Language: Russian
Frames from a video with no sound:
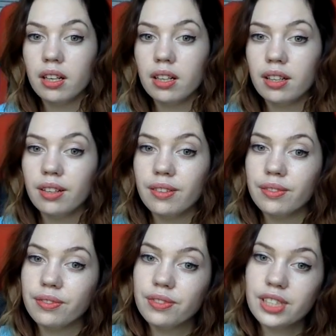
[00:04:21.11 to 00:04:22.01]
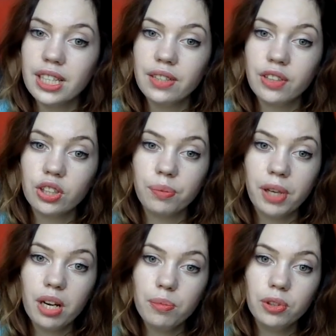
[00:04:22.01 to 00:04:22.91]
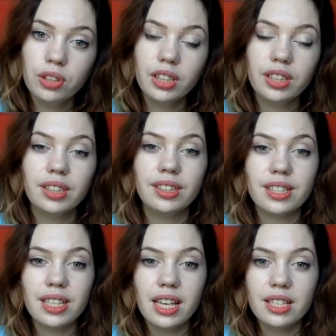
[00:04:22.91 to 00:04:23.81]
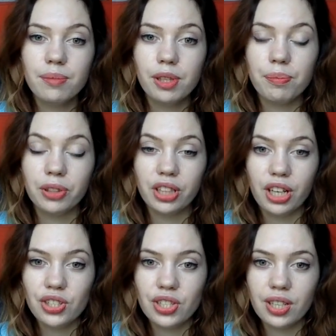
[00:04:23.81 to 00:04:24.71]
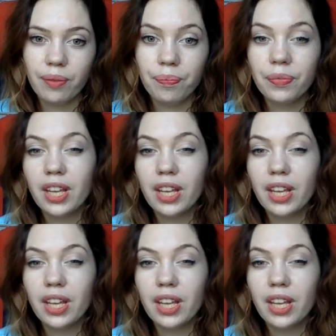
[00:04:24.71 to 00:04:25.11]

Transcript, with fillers: А, в центре, в котором я работала, занятия были полтора часа.